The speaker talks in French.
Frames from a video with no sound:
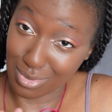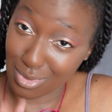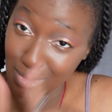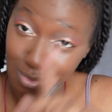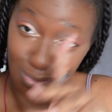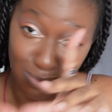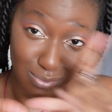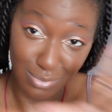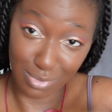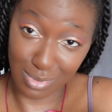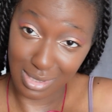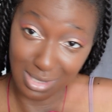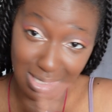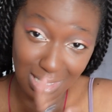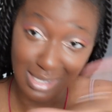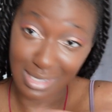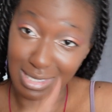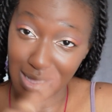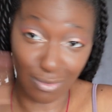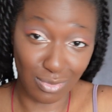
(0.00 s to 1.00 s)
Donc,
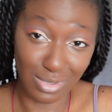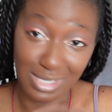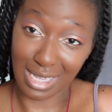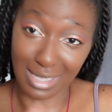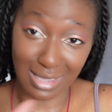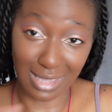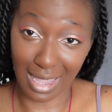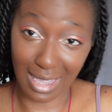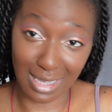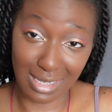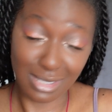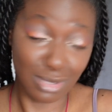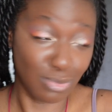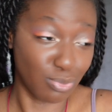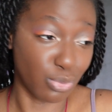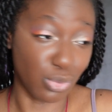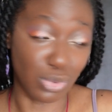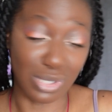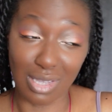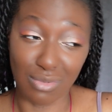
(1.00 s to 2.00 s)
si ça vous intéresse,
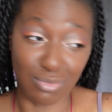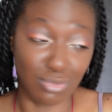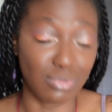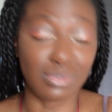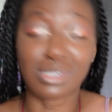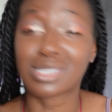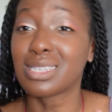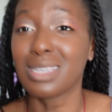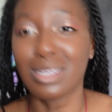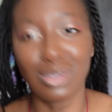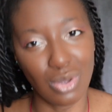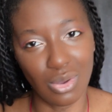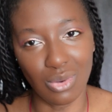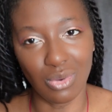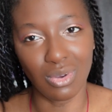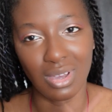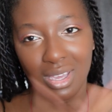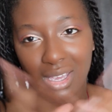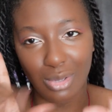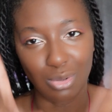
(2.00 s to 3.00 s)
posez-vous.
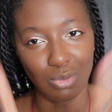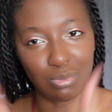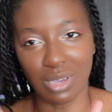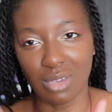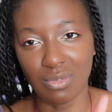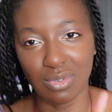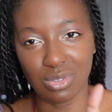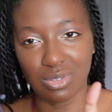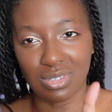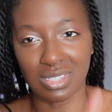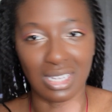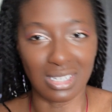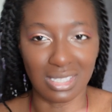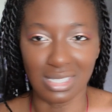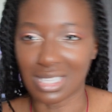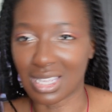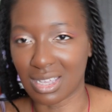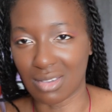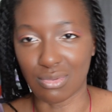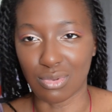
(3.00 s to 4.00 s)
Sinon, récupérez vos
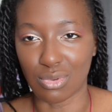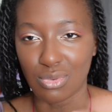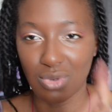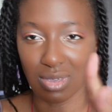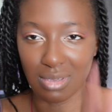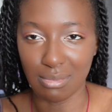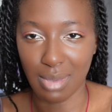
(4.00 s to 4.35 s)
ainsi ainsi